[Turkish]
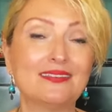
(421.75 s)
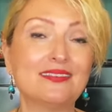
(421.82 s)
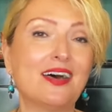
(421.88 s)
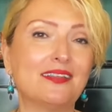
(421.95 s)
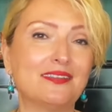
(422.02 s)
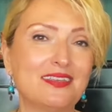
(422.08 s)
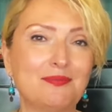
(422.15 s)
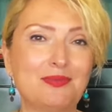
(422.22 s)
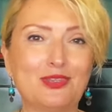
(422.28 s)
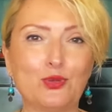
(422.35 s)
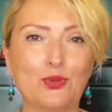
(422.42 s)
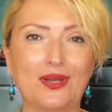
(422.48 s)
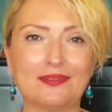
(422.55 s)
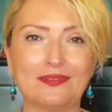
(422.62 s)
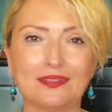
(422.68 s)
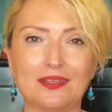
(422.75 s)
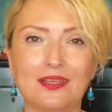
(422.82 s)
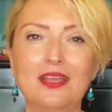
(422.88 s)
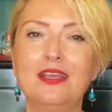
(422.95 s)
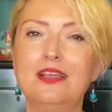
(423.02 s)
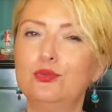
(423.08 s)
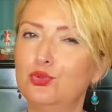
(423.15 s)
Tatil bitiyor artık.
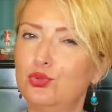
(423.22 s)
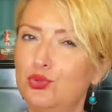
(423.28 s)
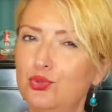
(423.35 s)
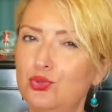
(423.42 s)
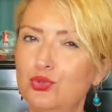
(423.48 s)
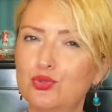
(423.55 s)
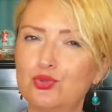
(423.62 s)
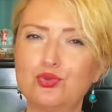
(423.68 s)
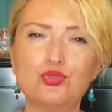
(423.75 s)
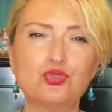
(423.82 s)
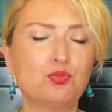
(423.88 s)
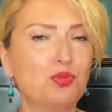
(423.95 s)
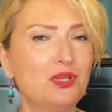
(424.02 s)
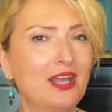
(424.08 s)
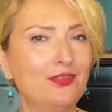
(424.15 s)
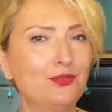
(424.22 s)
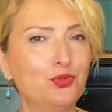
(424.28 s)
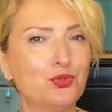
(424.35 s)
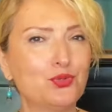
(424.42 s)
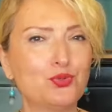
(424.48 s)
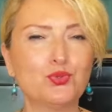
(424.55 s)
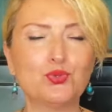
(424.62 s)
Düşünüyorsunuz,
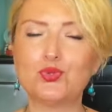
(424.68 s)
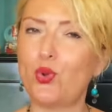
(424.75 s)
planlıyorsunuz,